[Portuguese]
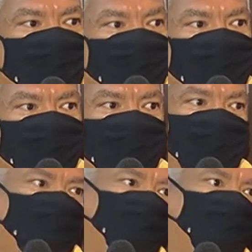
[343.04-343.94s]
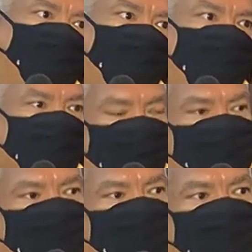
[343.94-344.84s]
É, agora vamos esperar a
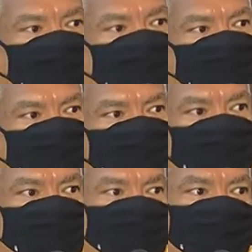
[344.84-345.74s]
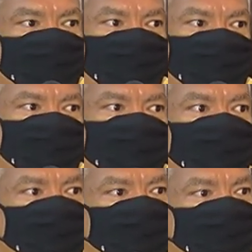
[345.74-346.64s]
terceira, né? Disse que vai ter a terceira
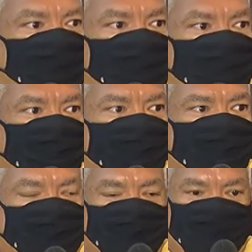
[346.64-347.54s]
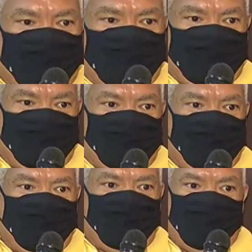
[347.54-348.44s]
dose.
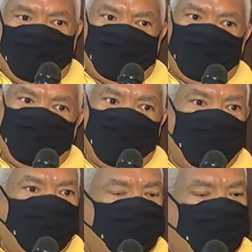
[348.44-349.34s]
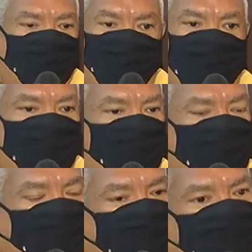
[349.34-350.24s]
E hoje eu me encontro bem,
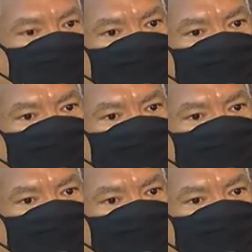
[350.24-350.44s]
graças a